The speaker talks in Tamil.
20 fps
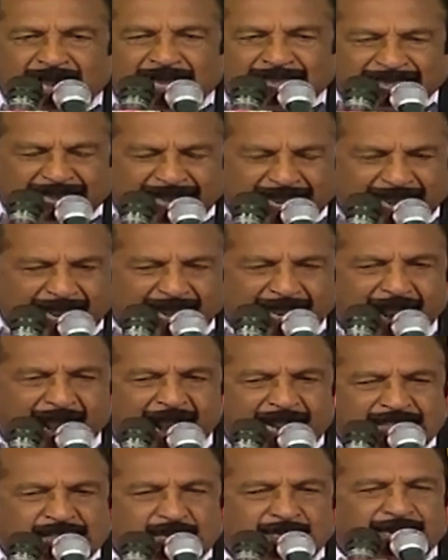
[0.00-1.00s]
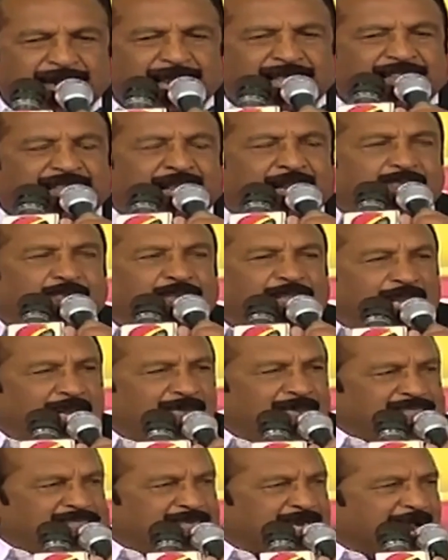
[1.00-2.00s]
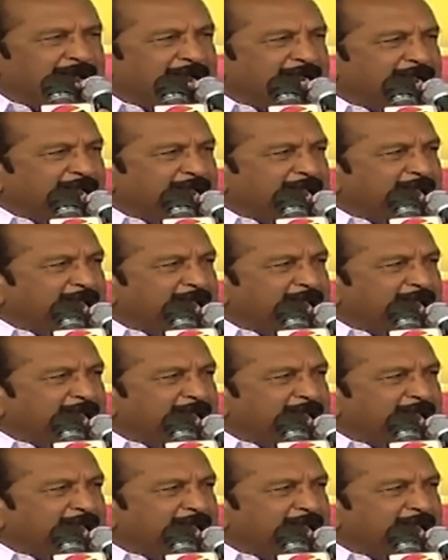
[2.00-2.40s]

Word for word: அதே ஆட்சிபீடத்தில் முதலமைச்சராக